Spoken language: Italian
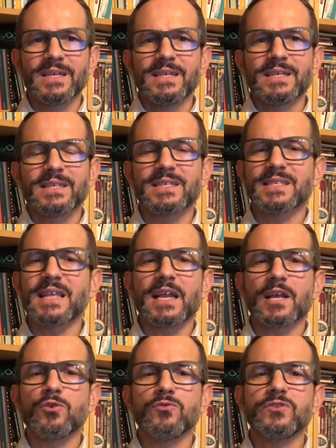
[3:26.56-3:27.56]
Stare
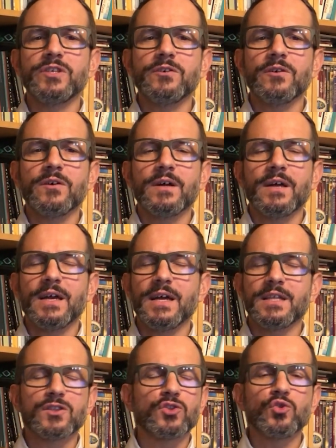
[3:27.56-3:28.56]
con Dio è
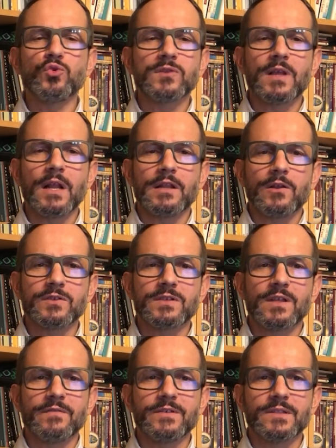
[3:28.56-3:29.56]
tutta la
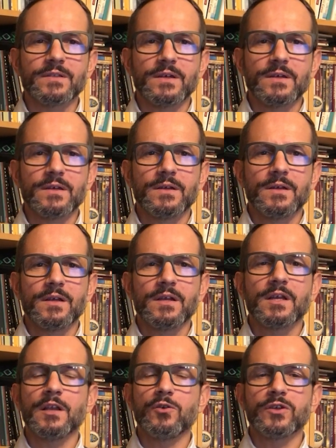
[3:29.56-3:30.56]
nostra vita,
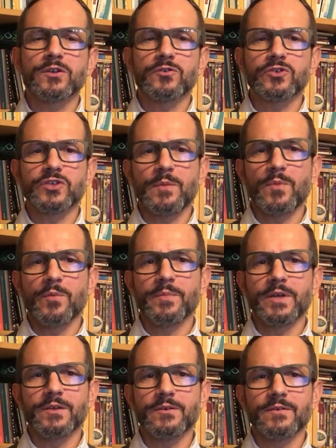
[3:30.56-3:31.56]
che lo riconosciamo o
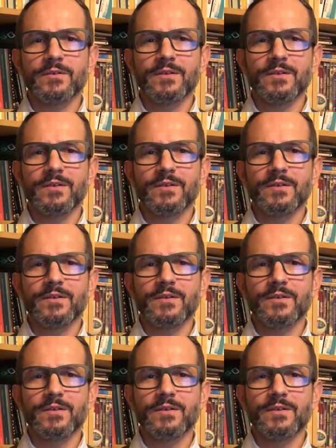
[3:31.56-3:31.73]
meno.